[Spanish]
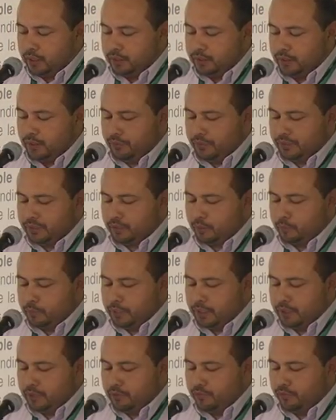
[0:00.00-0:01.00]
deben
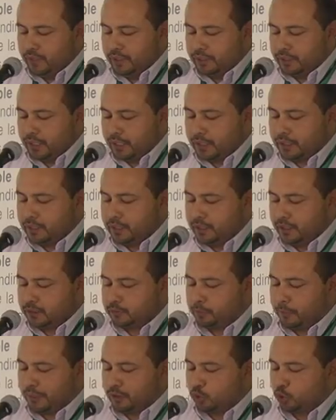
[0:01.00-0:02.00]
también enfrentar a
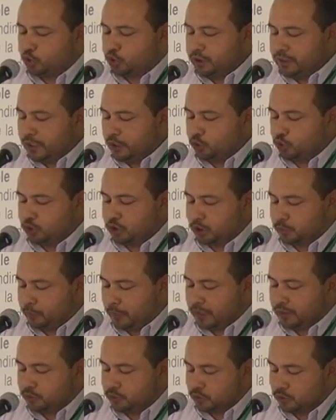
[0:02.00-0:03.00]
quienes patrocinan sus
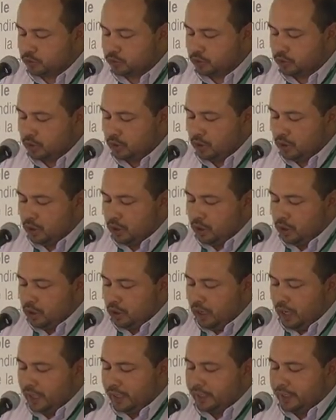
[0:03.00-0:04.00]
espacios,
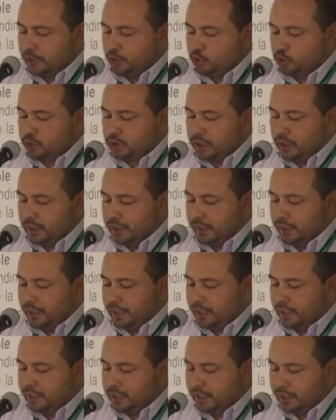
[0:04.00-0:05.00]
aquellos que le
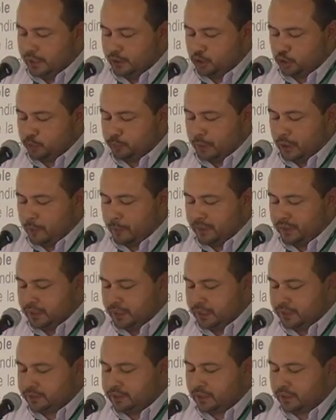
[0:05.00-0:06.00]
generan ingresos para
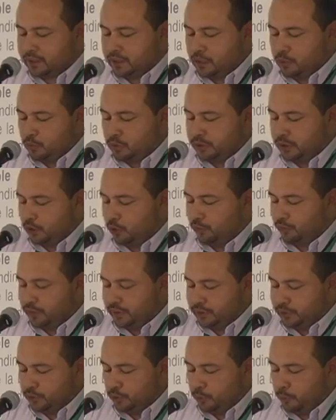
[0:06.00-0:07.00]
mantenerse activos en el
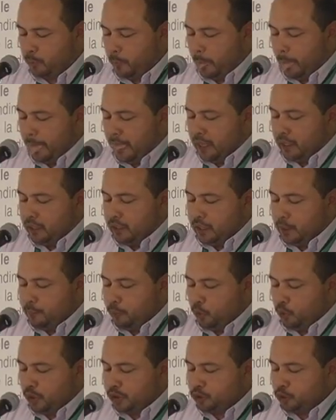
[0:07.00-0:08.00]
oficio y poder